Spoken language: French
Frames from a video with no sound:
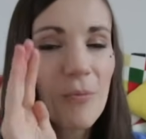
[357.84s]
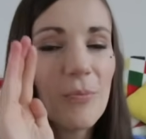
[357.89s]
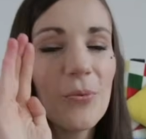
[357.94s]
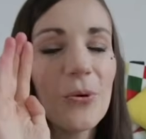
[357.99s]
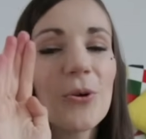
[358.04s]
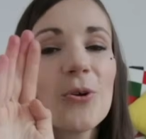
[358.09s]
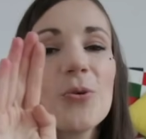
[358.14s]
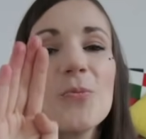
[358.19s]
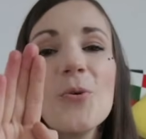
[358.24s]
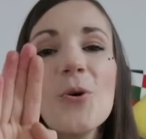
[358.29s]

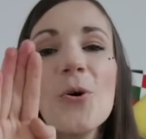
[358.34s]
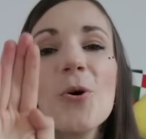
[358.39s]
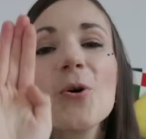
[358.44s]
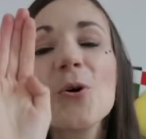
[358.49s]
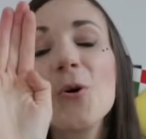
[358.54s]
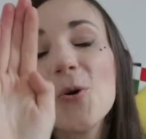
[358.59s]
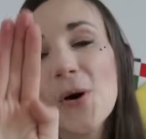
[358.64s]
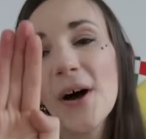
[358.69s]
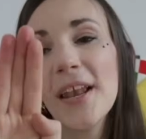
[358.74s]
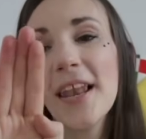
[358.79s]
Pour le mot
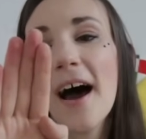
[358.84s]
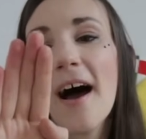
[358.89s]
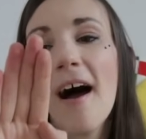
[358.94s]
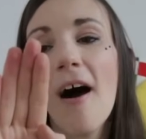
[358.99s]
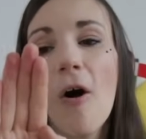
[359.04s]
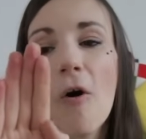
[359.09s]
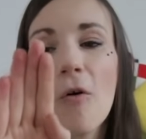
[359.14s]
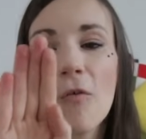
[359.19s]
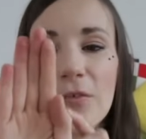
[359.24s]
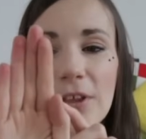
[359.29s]

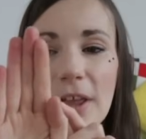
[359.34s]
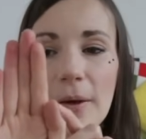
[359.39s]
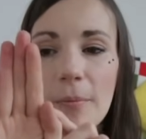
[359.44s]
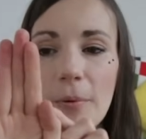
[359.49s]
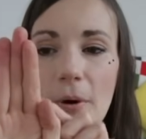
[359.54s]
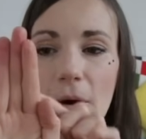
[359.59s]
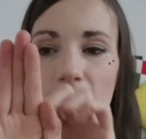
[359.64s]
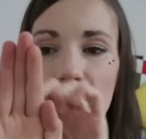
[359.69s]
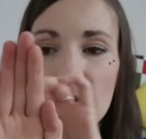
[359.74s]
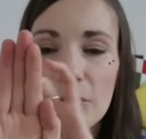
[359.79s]
koala, on vient
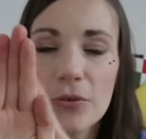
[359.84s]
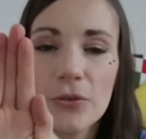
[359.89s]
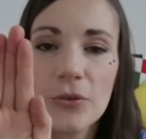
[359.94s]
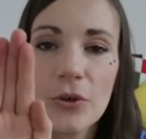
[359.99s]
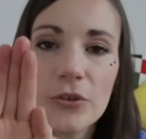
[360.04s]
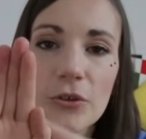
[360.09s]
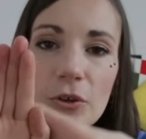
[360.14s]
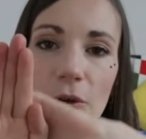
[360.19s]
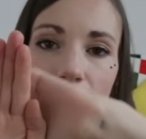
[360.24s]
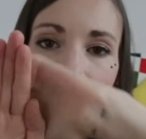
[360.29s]
prendre
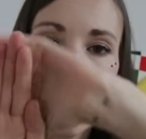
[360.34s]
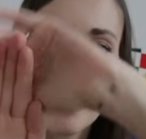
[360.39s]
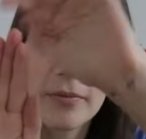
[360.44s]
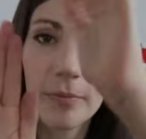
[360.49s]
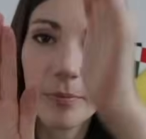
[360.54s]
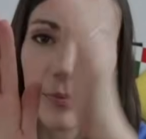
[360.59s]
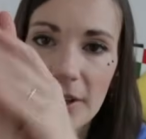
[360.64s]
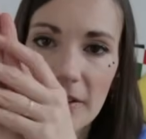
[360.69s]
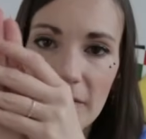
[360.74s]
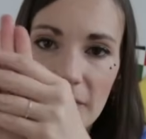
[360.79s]
notre main
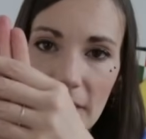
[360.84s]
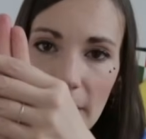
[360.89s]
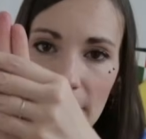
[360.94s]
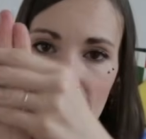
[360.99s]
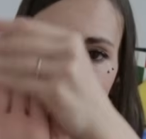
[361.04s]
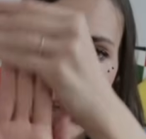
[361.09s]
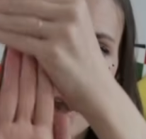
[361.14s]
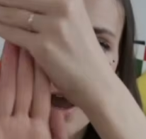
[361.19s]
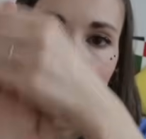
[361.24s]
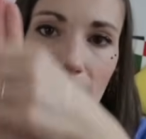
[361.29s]
bien
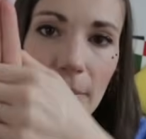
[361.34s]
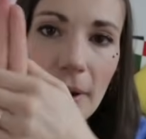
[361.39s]
fermée, à